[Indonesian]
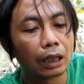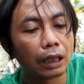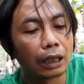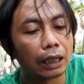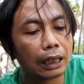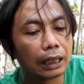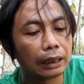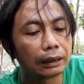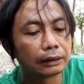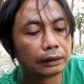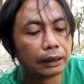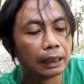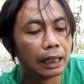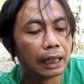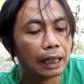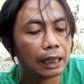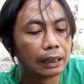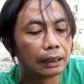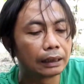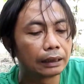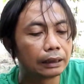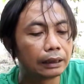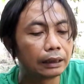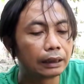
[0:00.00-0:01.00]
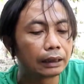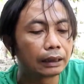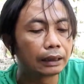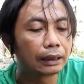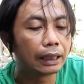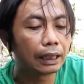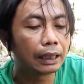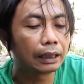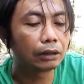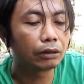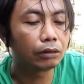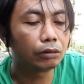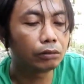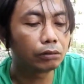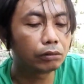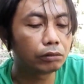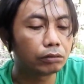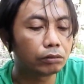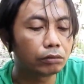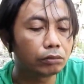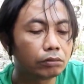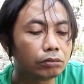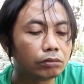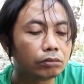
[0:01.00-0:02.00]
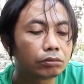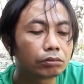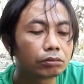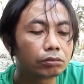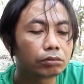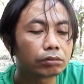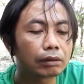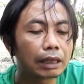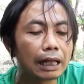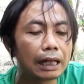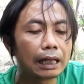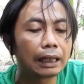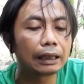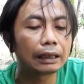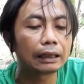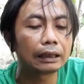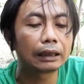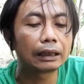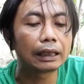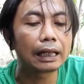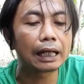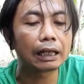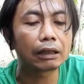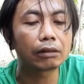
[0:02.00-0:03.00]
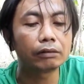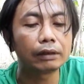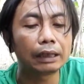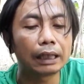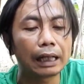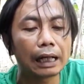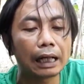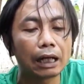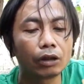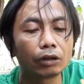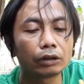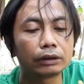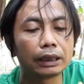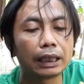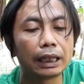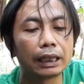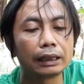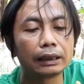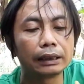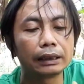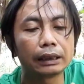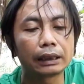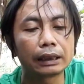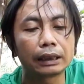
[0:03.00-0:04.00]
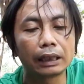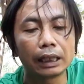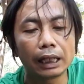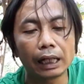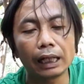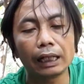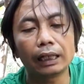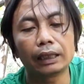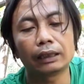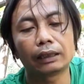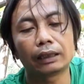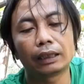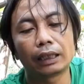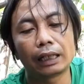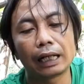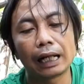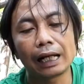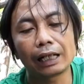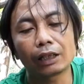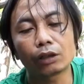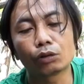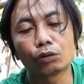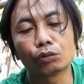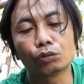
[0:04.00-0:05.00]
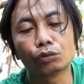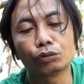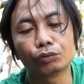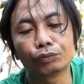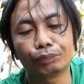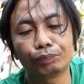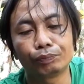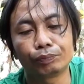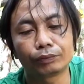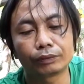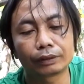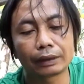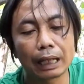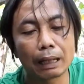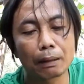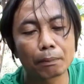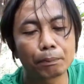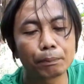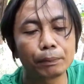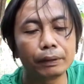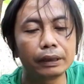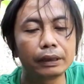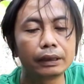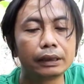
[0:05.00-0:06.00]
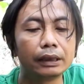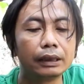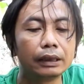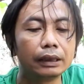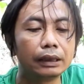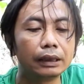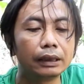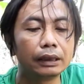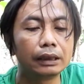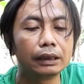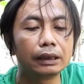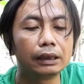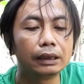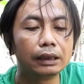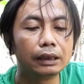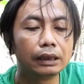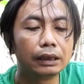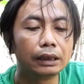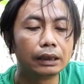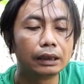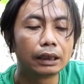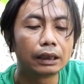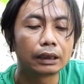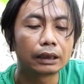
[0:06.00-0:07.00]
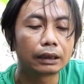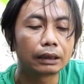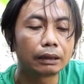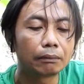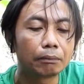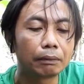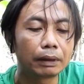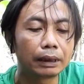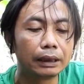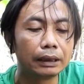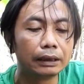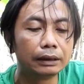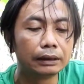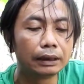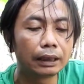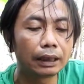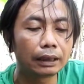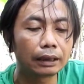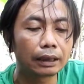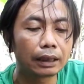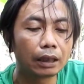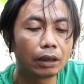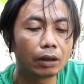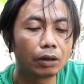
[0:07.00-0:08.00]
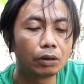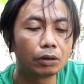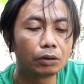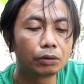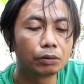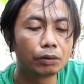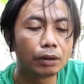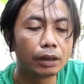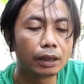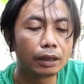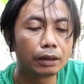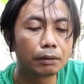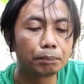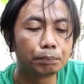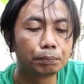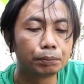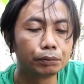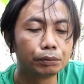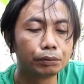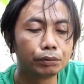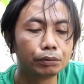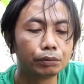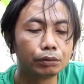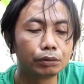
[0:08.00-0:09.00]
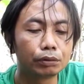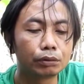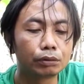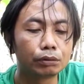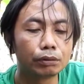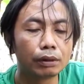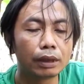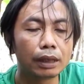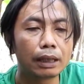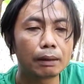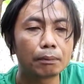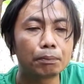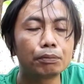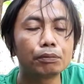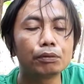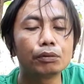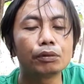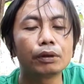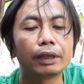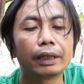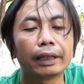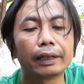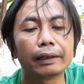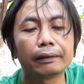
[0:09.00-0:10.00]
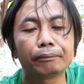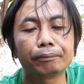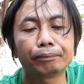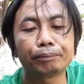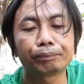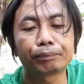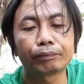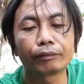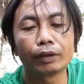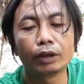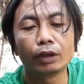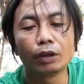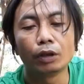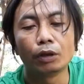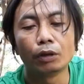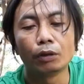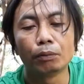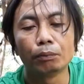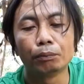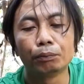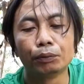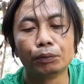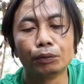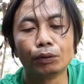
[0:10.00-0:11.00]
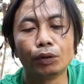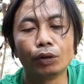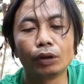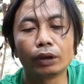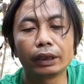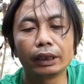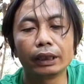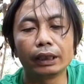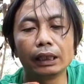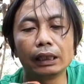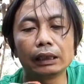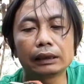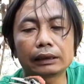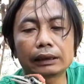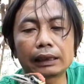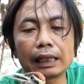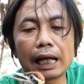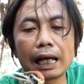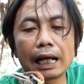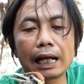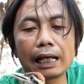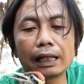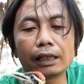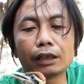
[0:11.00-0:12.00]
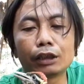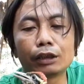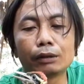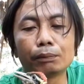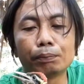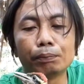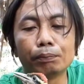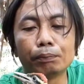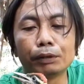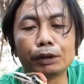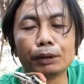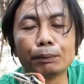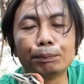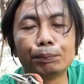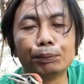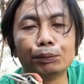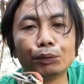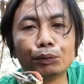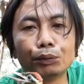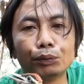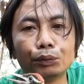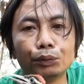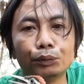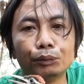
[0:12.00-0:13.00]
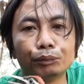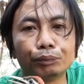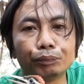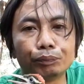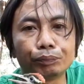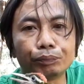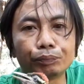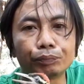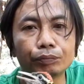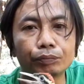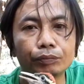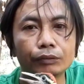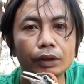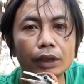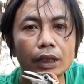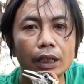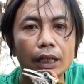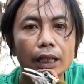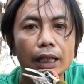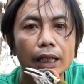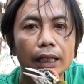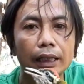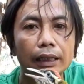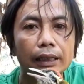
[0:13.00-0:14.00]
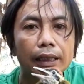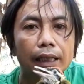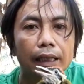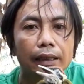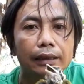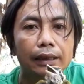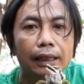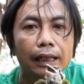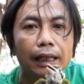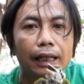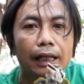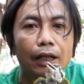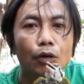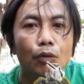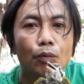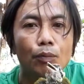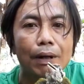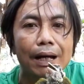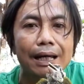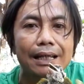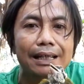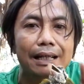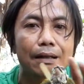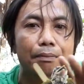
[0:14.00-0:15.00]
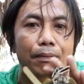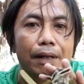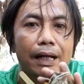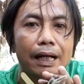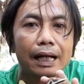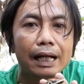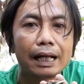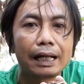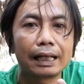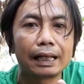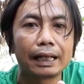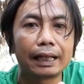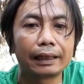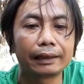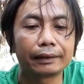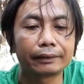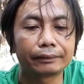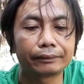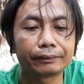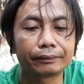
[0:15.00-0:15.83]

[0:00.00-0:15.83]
enggak dari tiga itu kurang laku ya kalau dari tiga aku tapi di menginjak tahun 2020 ya burung ini sekarang diburu harganya lumayan mahal ya